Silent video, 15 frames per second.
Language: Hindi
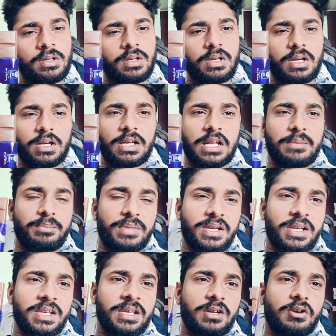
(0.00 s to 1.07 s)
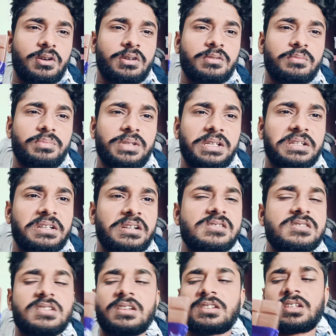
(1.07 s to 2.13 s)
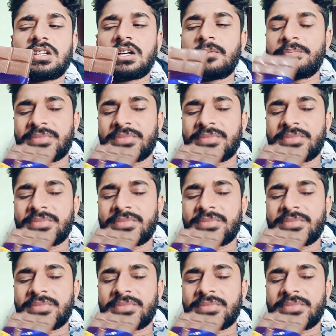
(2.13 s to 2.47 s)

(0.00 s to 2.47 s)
अगर आप मेरे और बियर ग्रिल्स की तरह